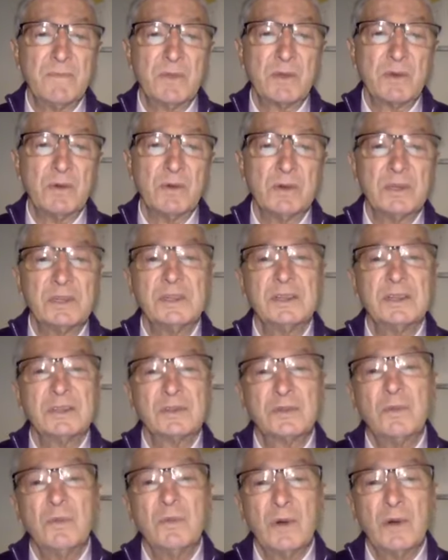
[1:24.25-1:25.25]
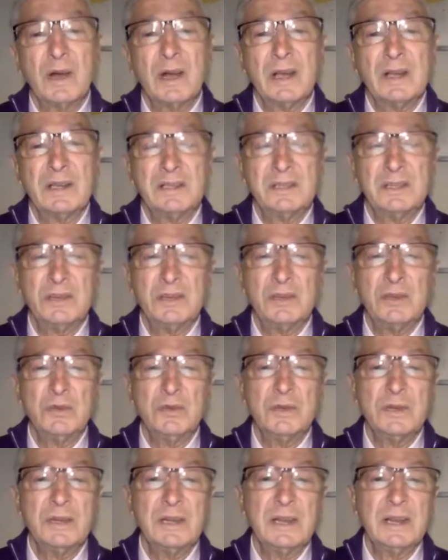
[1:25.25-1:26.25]
conocidas como
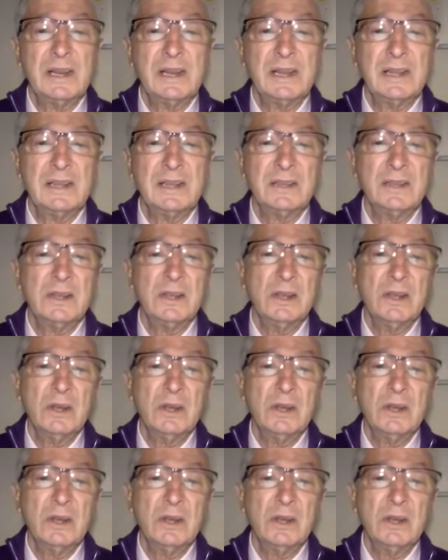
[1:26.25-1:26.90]
ICU en inglés,